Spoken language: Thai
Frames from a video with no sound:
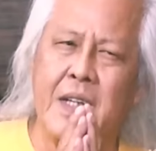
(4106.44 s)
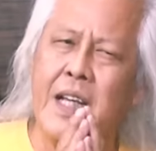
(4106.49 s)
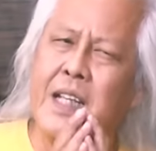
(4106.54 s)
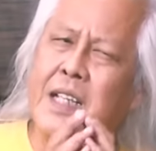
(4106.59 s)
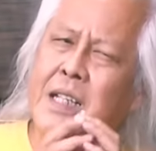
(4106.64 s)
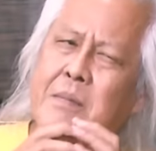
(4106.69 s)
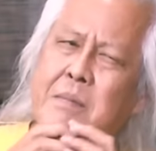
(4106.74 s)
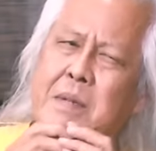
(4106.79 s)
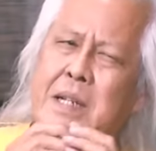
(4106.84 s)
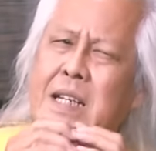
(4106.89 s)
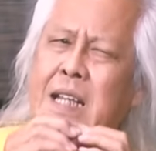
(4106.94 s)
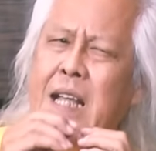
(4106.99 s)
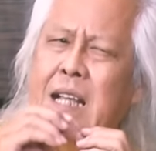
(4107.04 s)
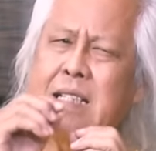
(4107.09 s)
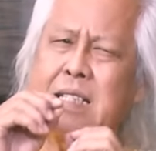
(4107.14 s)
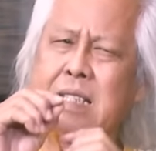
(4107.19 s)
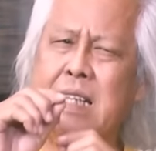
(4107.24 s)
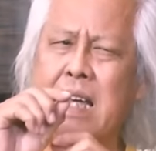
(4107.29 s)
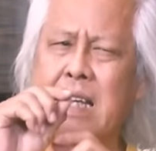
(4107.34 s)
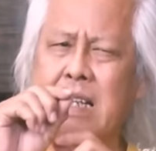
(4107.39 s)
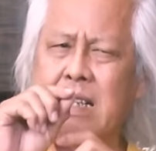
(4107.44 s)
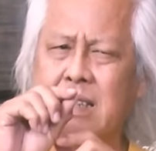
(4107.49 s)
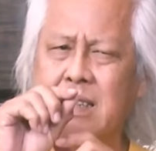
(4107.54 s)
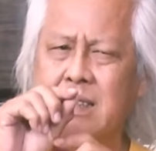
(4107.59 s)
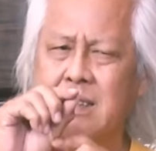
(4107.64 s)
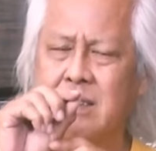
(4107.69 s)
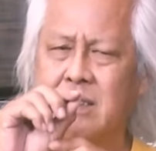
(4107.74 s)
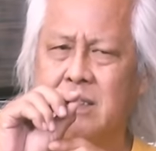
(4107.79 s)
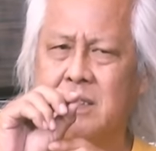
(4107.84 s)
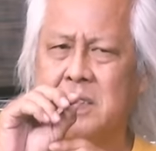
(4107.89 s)
เฮ้ยยังไม่แน่ใจเรื่
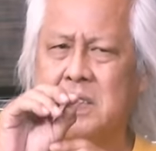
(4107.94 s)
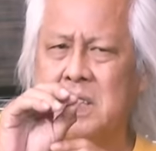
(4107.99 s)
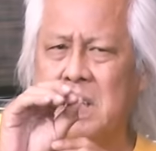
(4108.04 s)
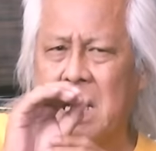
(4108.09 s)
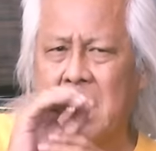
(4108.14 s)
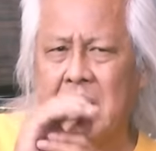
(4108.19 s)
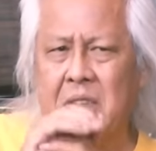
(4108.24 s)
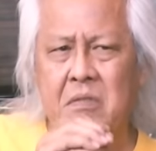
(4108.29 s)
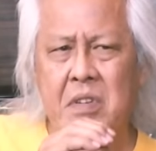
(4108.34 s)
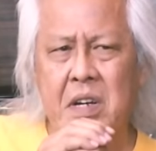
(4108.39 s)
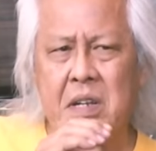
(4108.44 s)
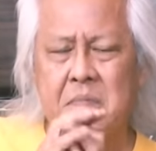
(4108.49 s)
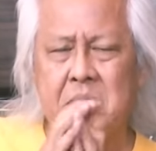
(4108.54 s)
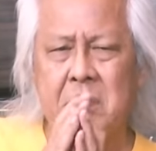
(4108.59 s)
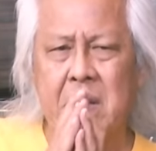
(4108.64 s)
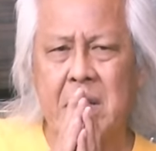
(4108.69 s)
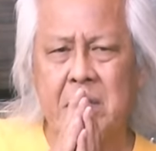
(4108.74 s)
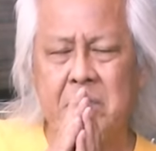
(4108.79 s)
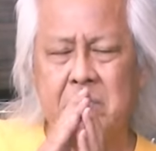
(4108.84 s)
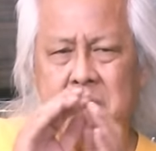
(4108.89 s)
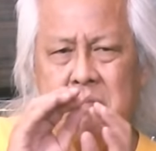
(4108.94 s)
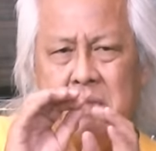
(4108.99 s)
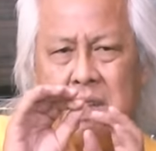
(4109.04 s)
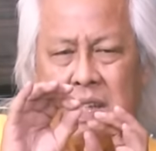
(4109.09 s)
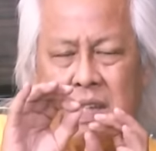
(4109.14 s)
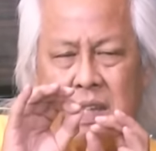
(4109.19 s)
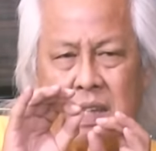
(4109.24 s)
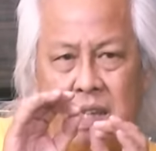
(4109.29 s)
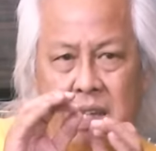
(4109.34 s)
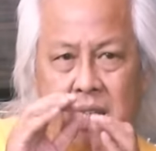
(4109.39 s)
องเสียงเฮ้ยแม่งเหมื
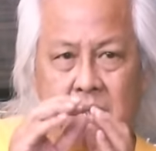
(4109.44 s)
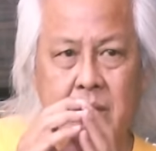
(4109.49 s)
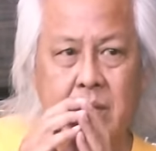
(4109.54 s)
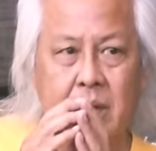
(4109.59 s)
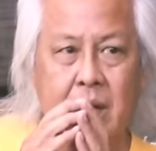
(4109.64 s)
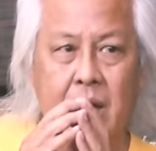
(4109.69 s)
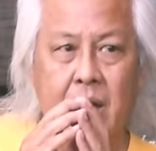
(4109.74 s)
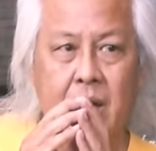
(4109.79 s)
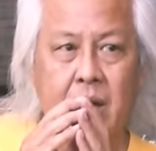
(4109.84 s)
อนนั่นนะเปล่า